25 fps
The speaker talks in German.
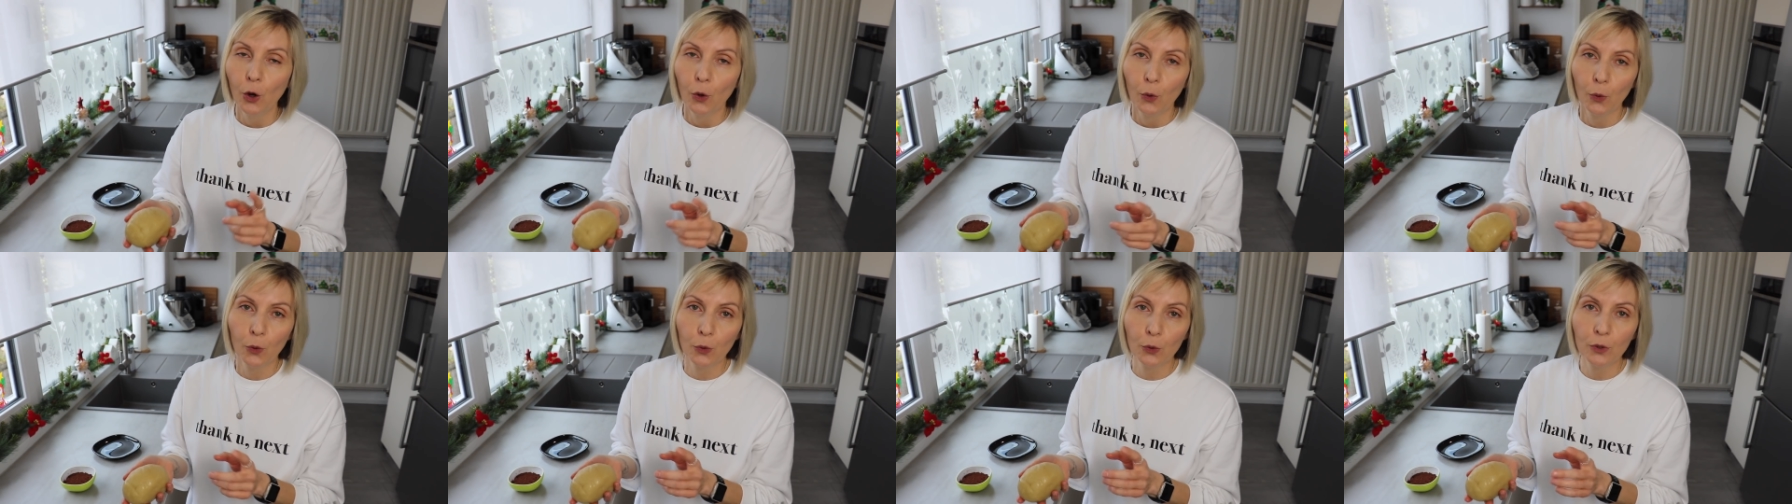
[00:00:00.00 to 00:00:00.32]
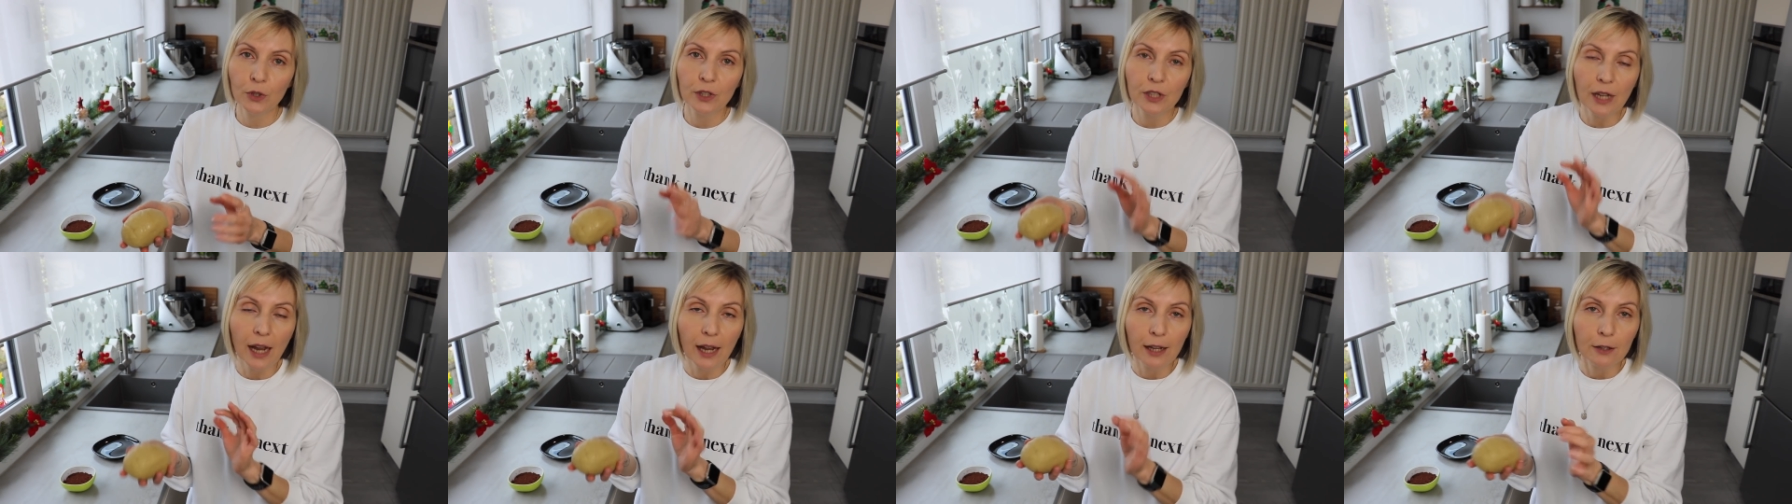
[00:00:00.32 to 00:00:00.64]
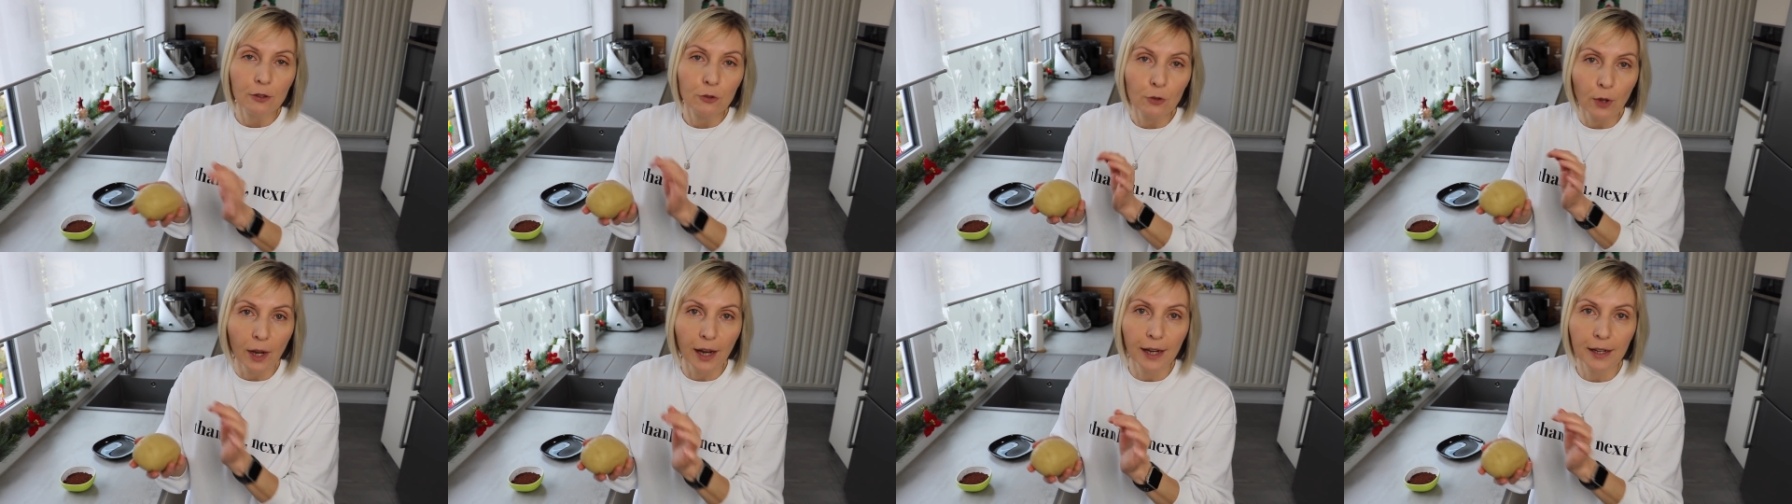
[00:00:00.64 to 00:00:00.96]
und
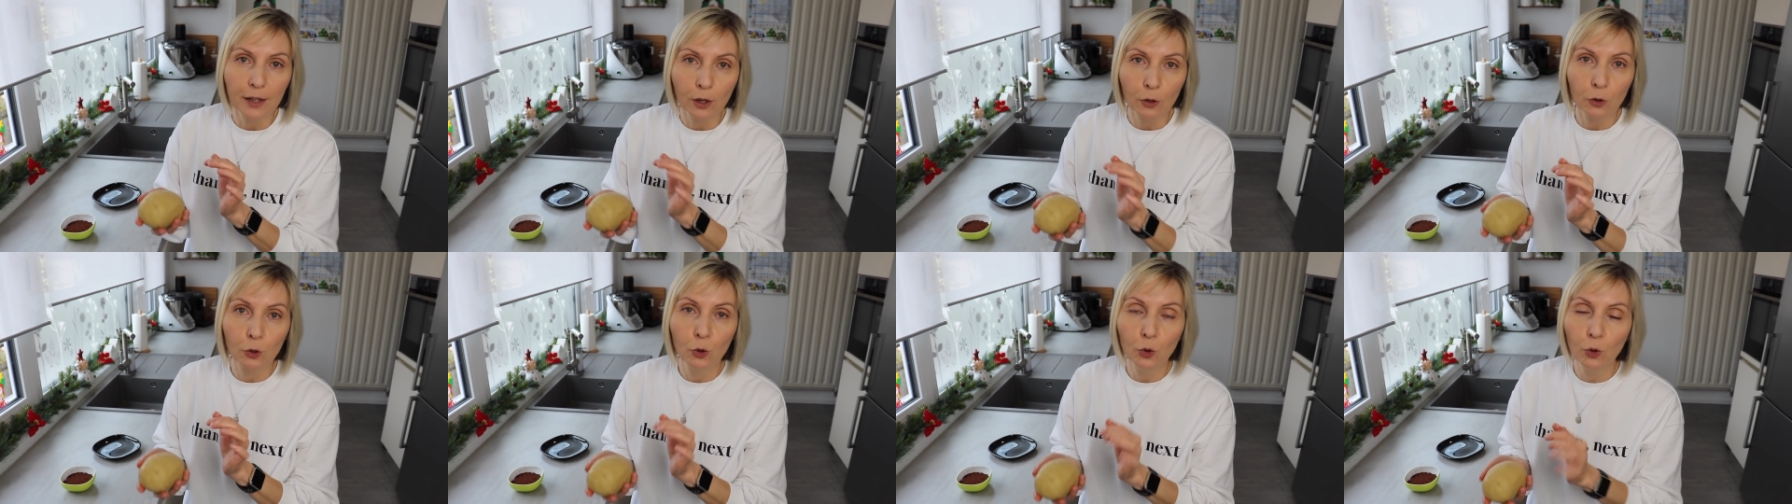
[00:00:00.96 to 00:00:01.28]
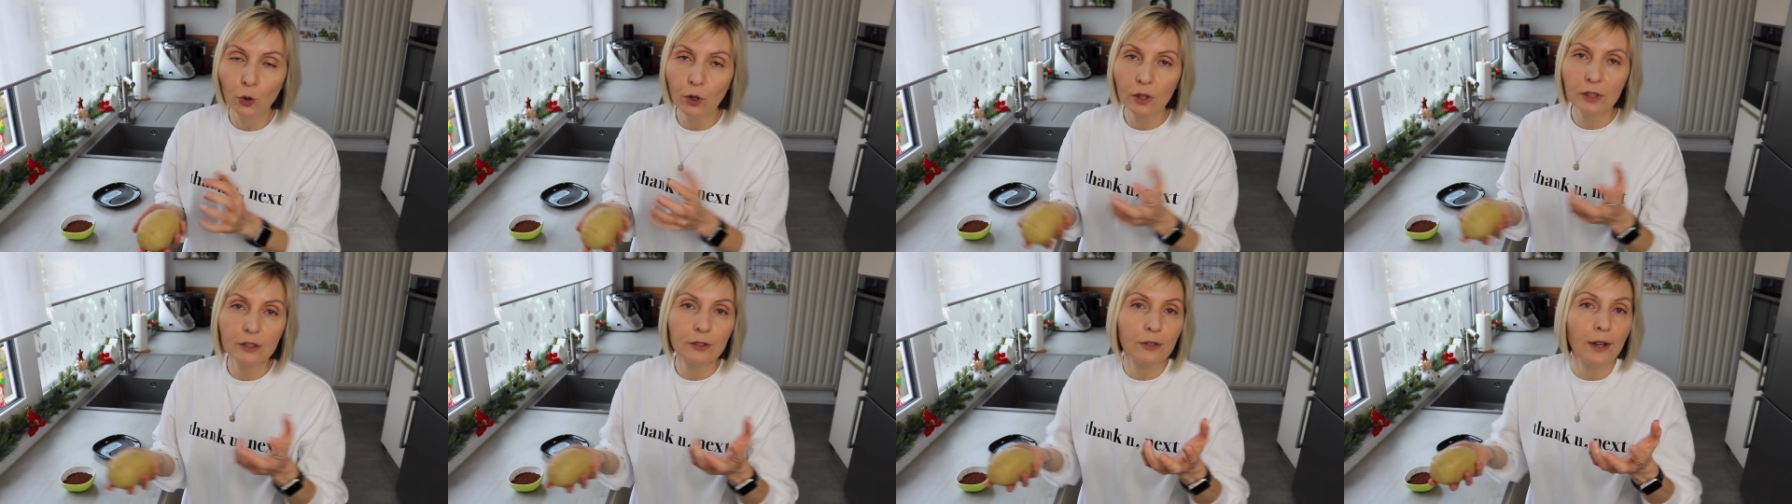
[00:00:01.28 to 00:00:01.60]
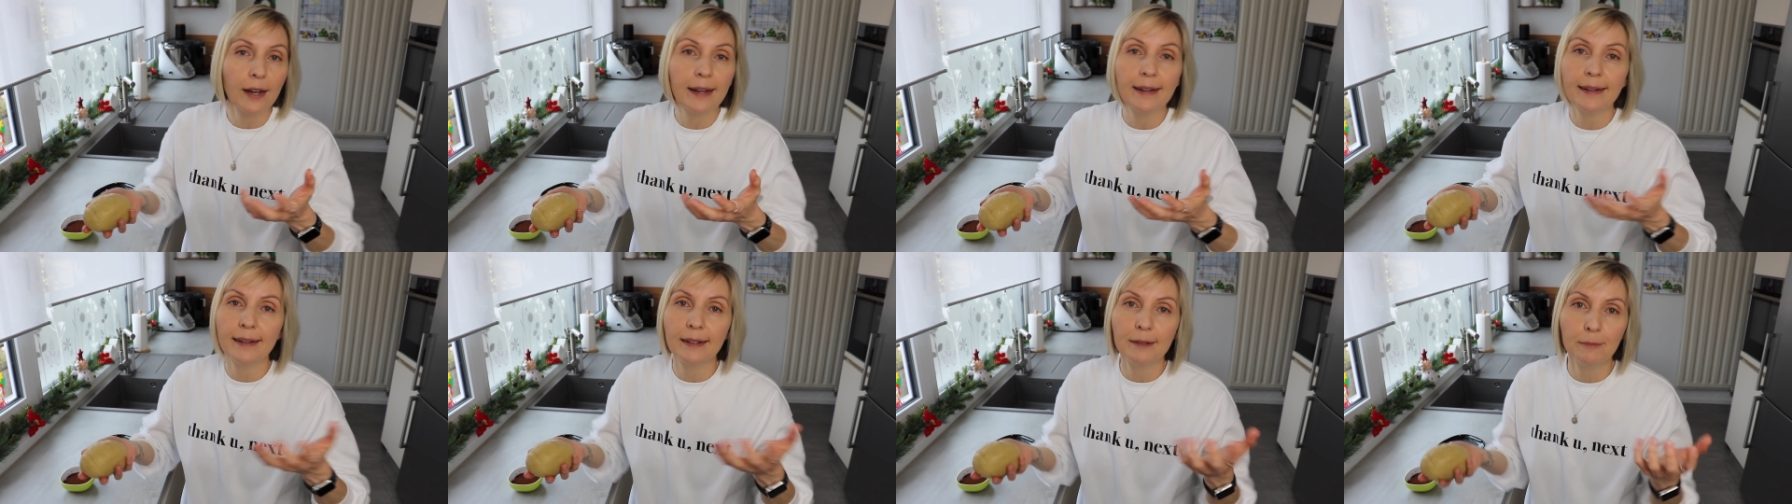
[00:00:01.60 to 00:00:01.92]
zu einer Kugel, zu
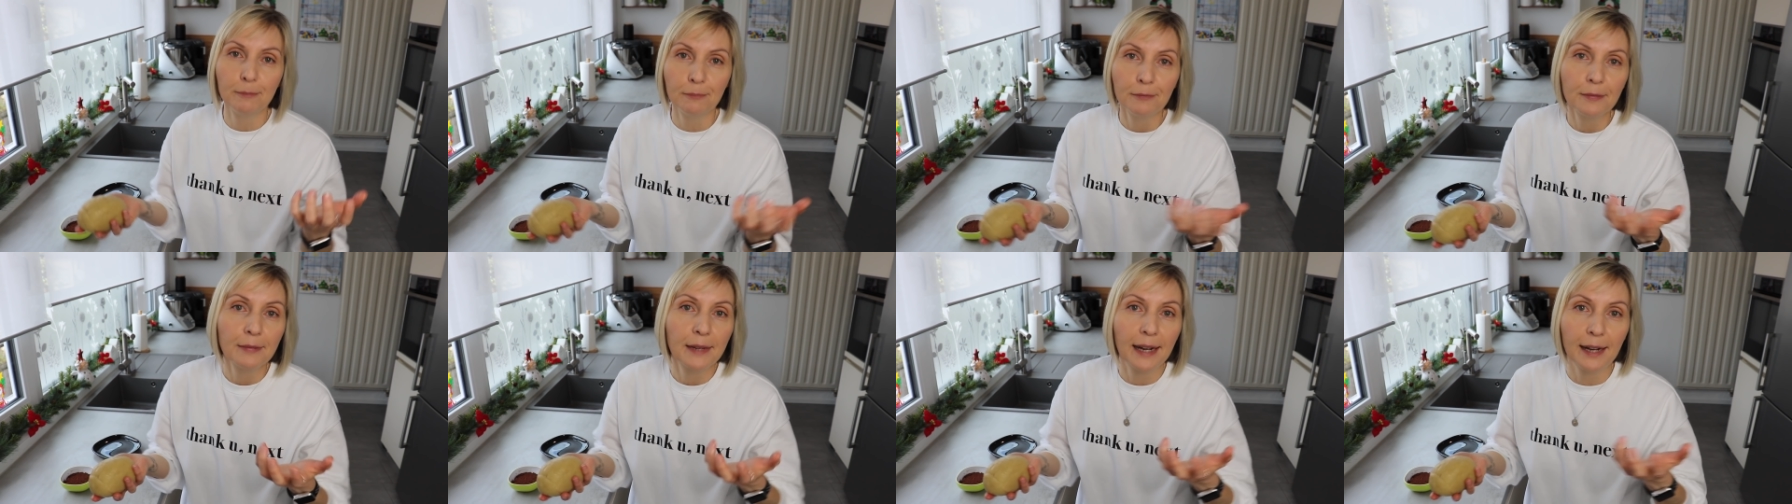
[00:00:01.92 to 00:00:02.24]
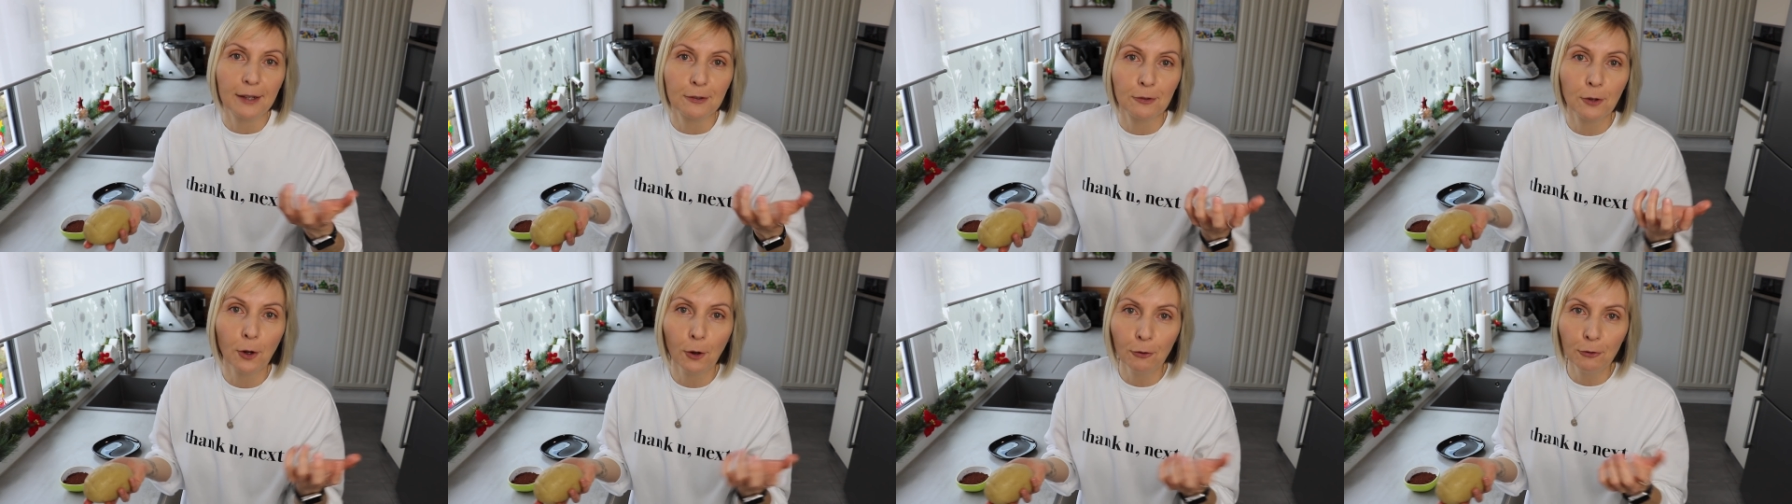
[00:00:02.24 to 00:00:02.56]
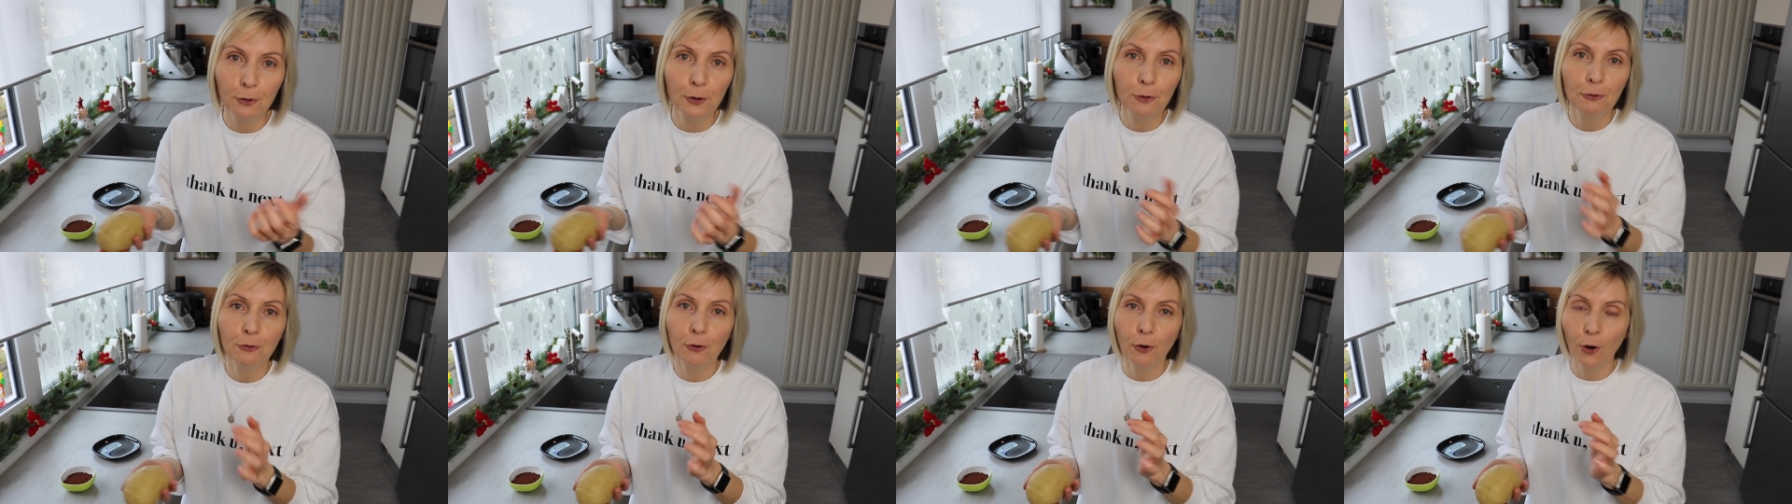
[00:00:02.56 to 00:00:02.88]
einer
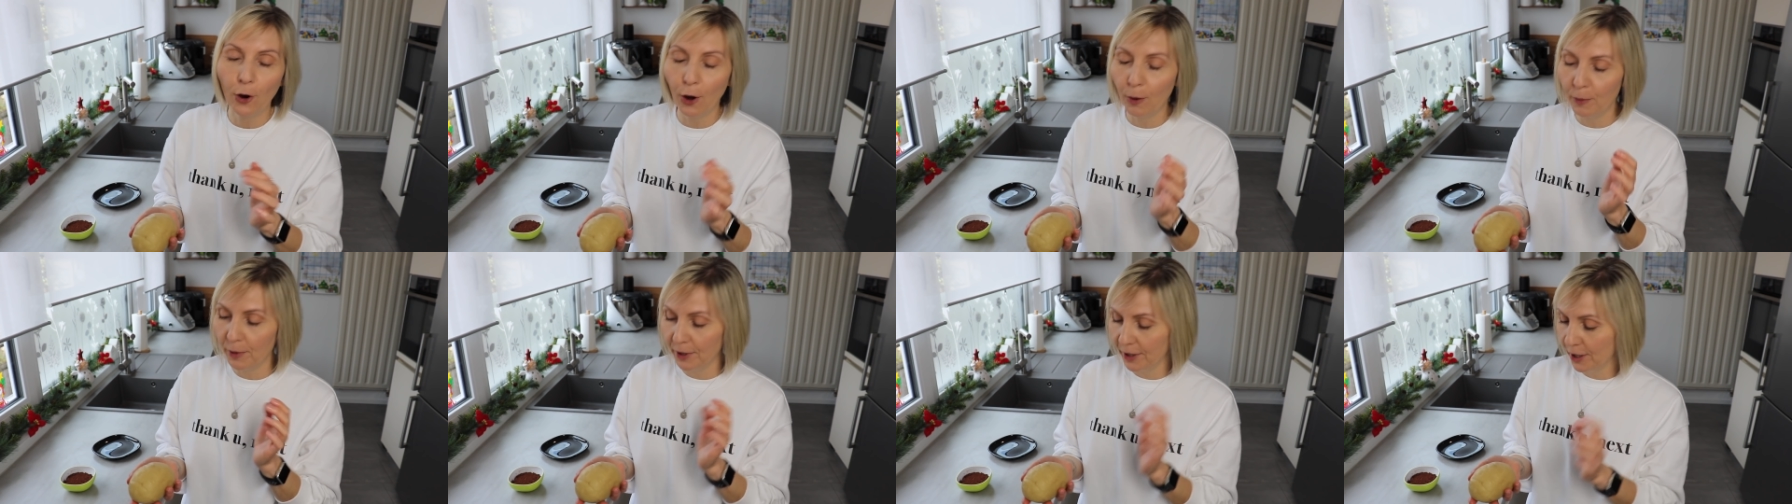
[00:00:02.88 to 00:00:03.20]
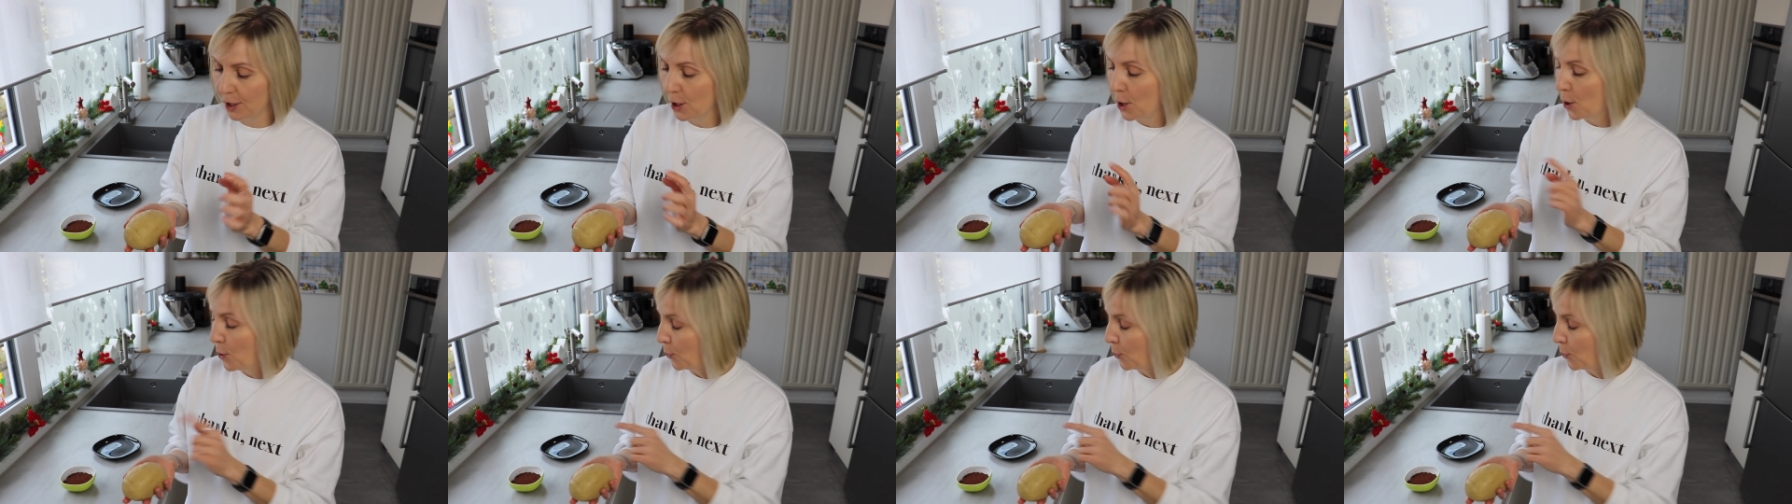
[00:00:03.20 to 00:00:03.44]
Kartoffel formen